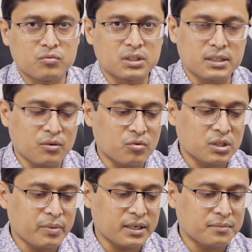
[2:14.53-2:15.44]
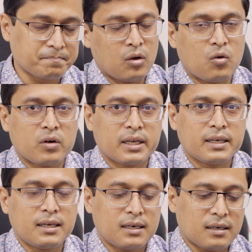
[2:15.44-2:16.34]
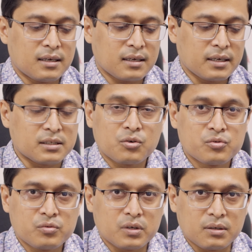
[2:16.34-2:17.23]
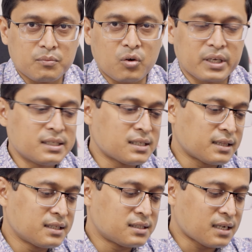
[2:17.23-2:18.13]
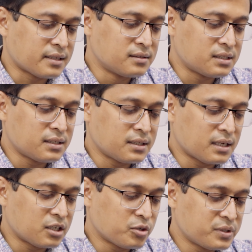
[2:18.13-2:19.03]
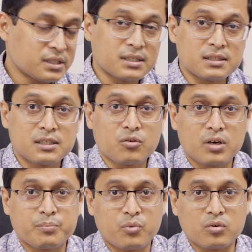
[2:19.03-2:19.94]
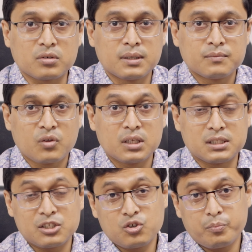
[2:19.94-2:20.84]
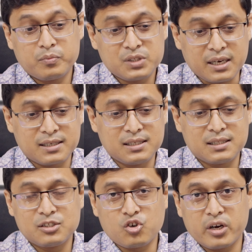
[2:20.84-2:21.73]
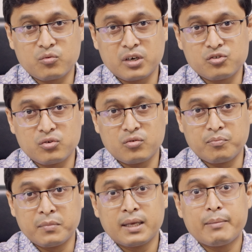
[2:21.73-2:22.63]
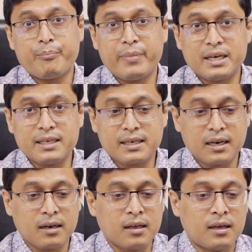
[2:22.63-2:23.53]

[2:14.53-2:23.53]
উনি এটা করতে পারেন অনেকের এটাও অনেকেই জানতে চান যে গানে গানেকমিশে সার্জারি করার পর যেসব চাকরিতে জয়েন করার জন্য মেডিকেল